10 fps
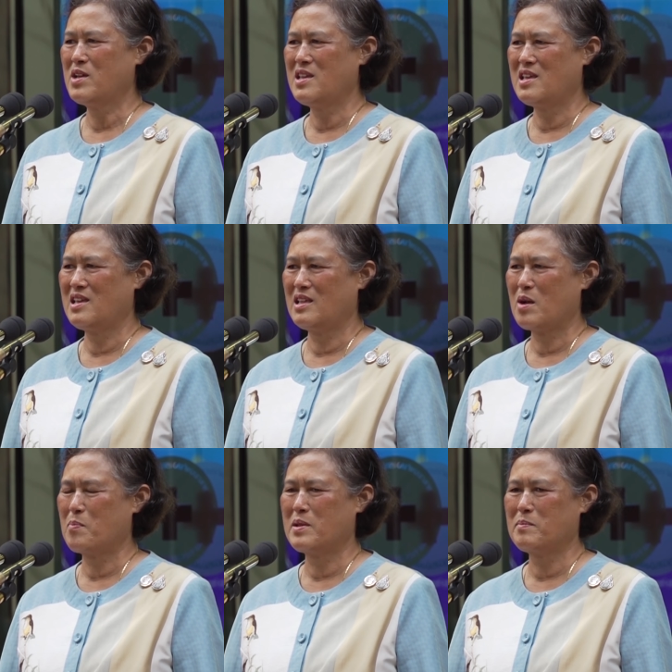วยดี
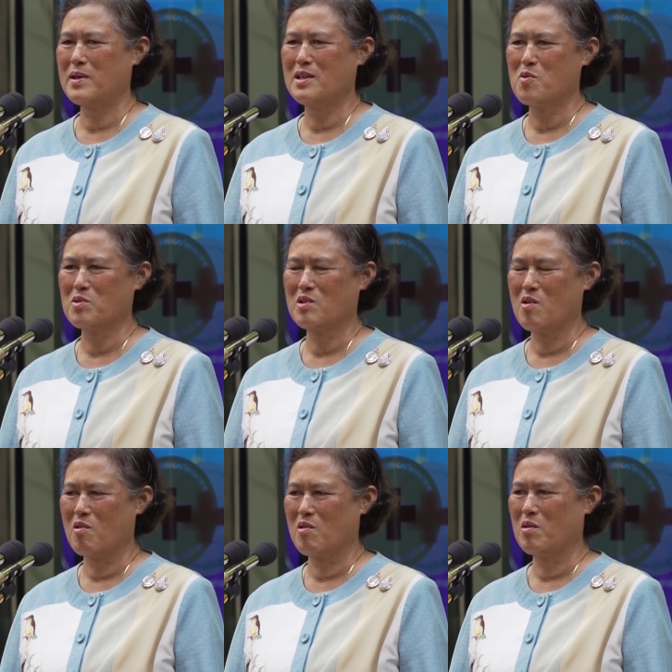และเป็นประโยชน์
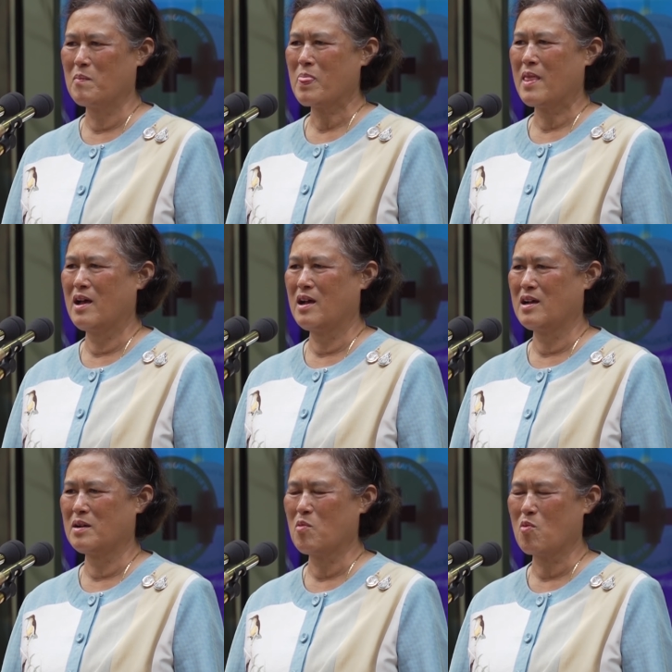ก่อ
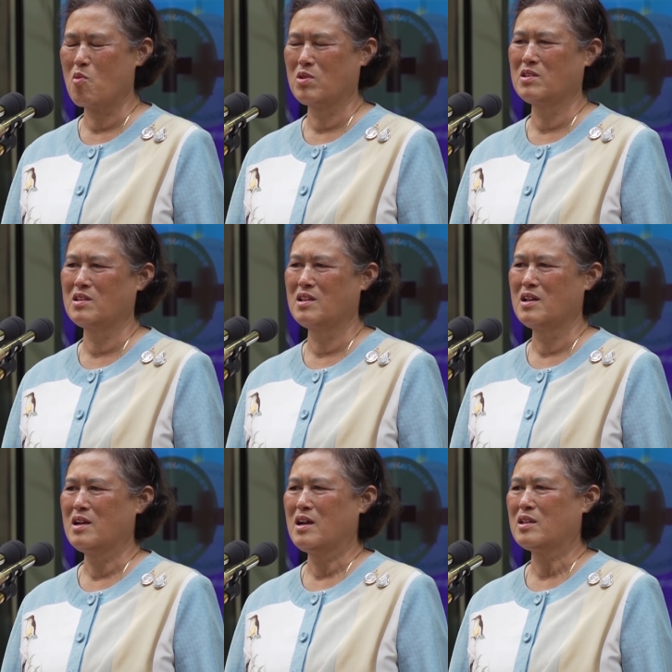บุคคล
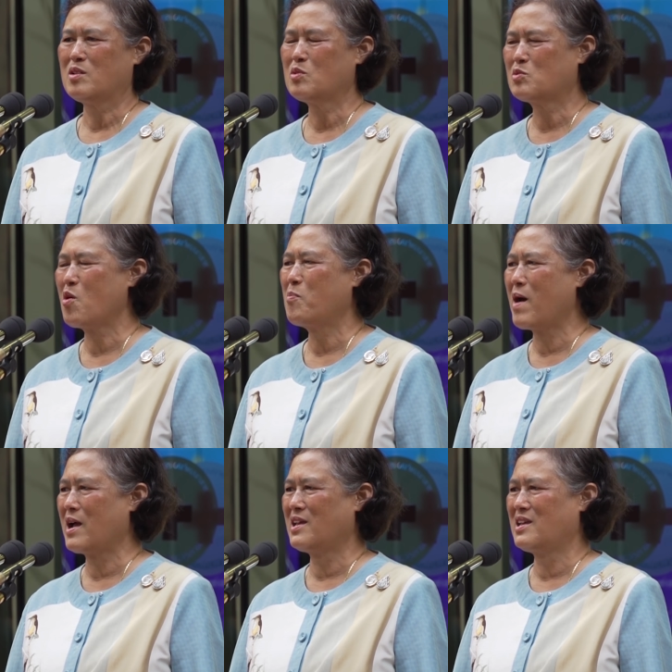ทั่วทั่ว
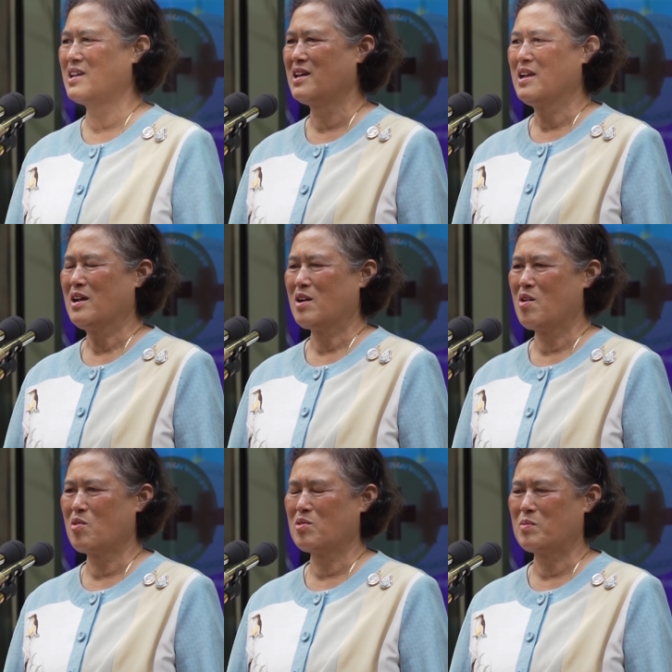ไป
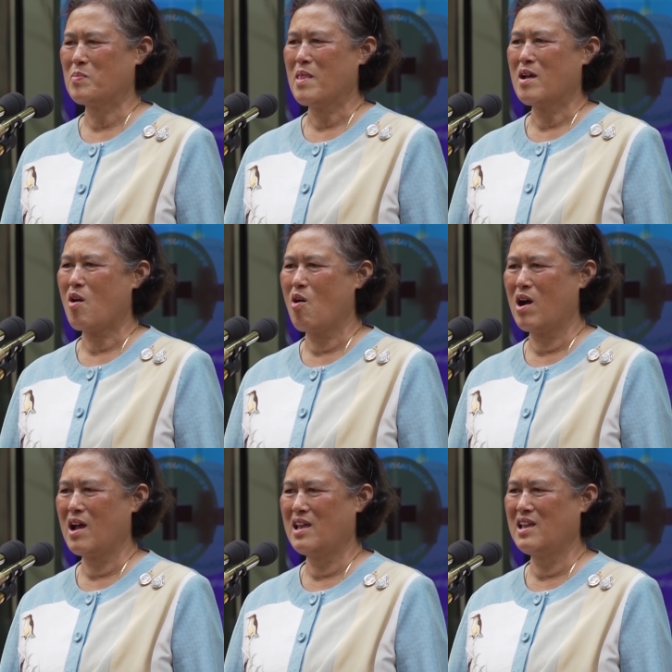ก็ขอ
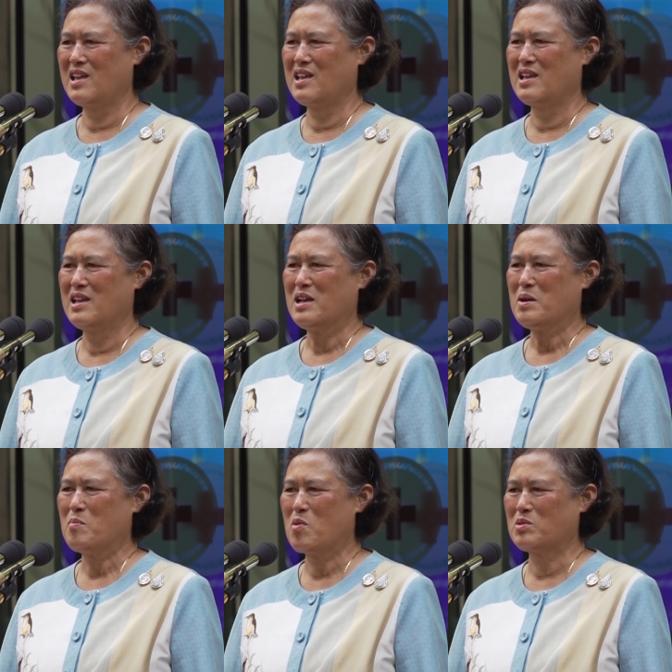ให้
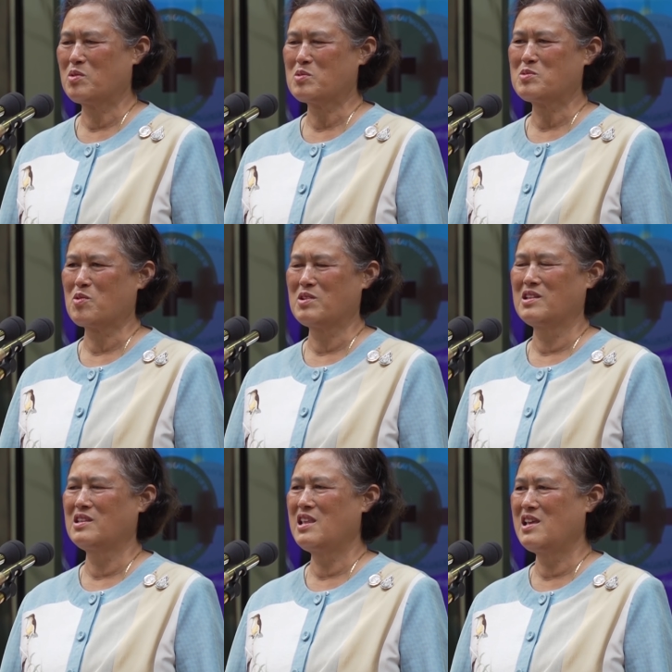บุญกุศล
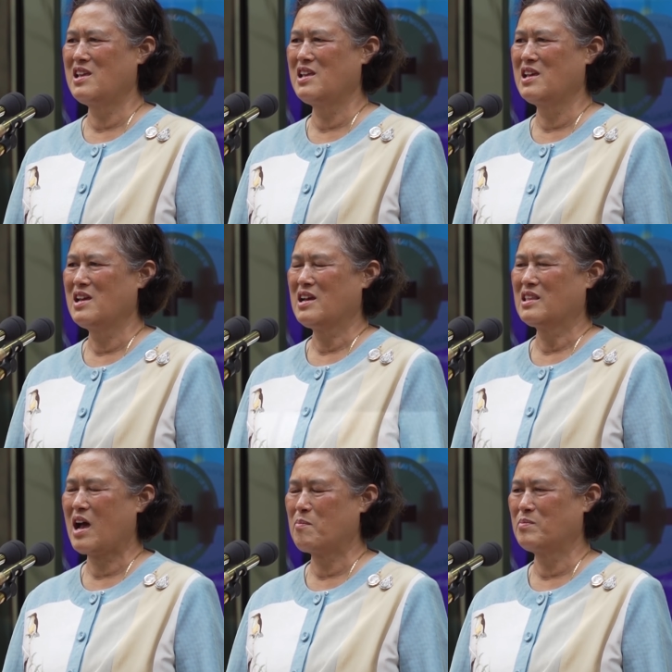ที่
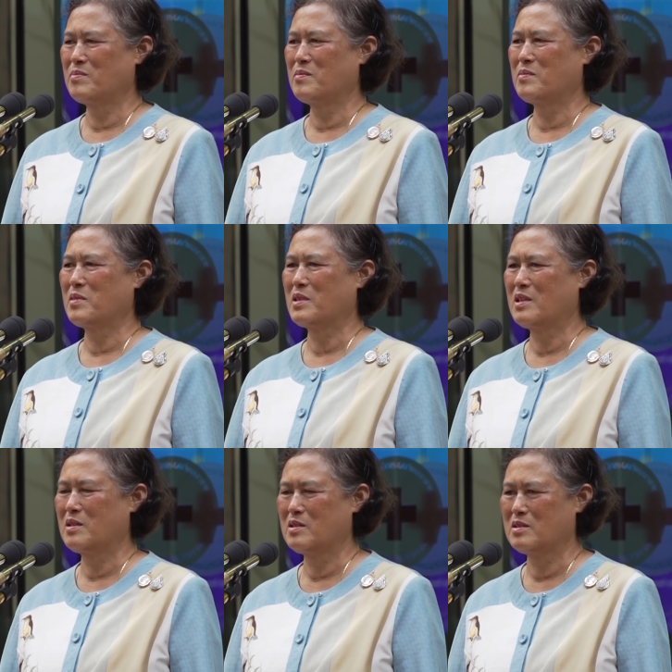
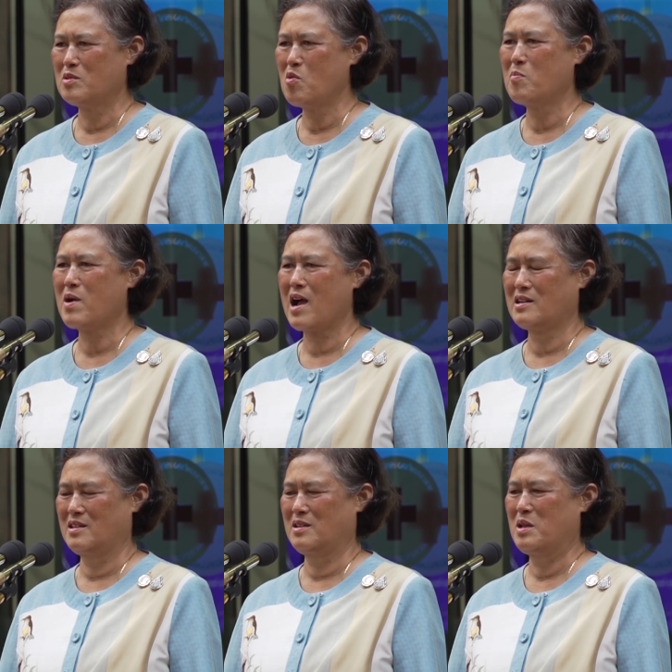ทำร่วมกั
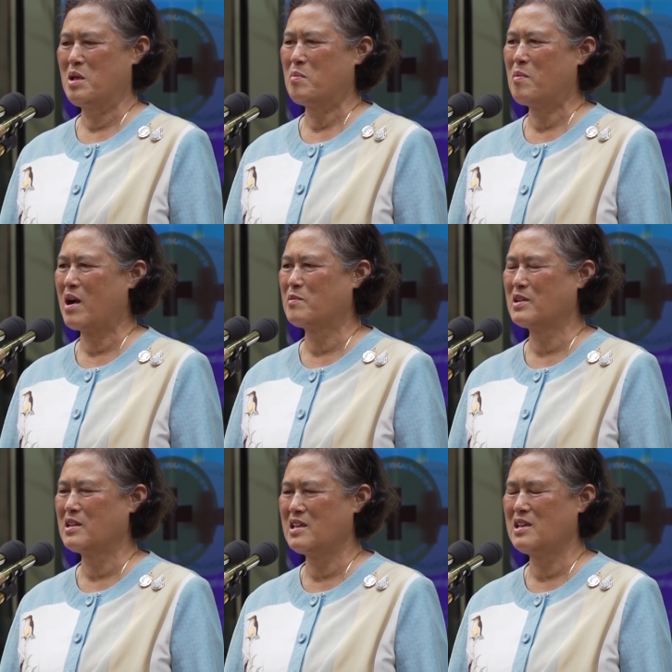นมา
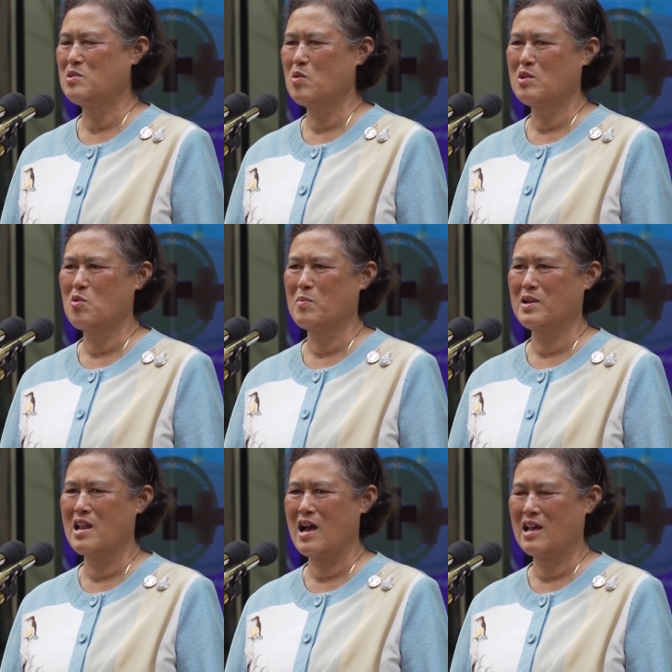วันนี้ช่วยดลบั
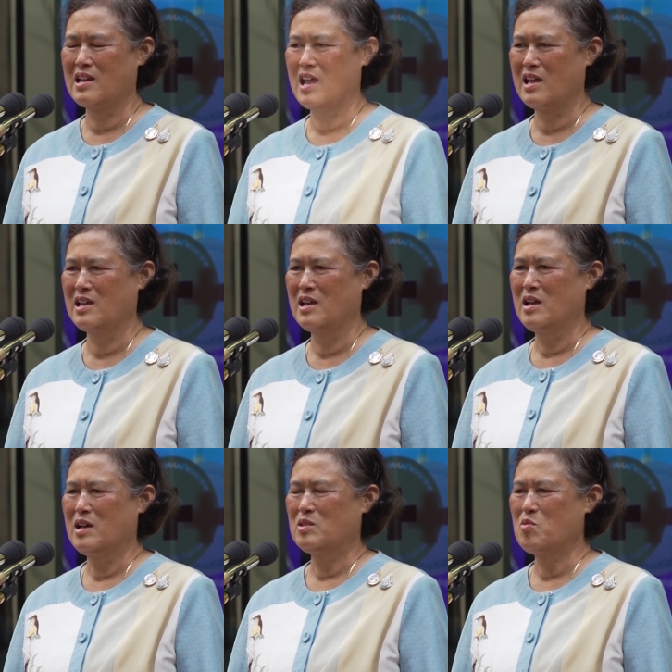นดาลให้
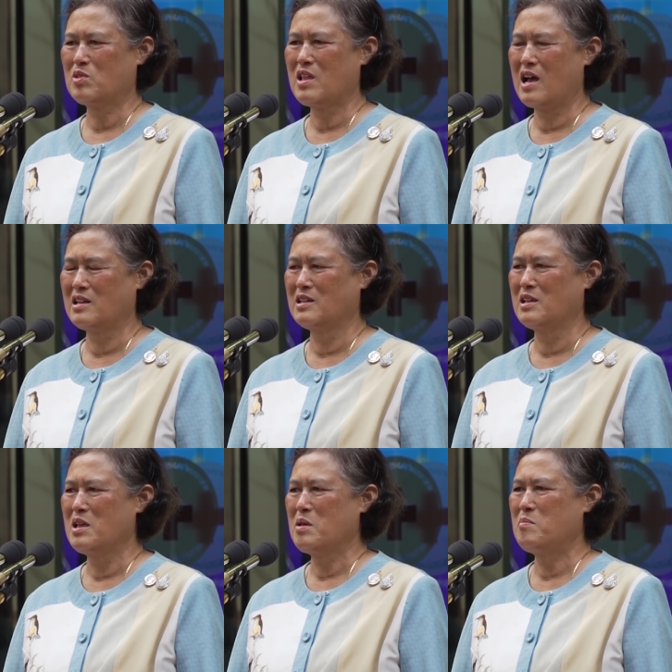ทุกท่าน
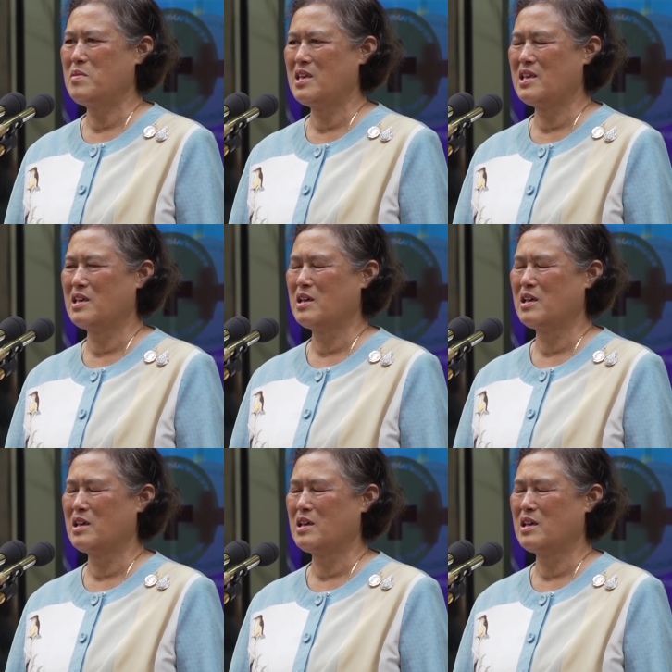มี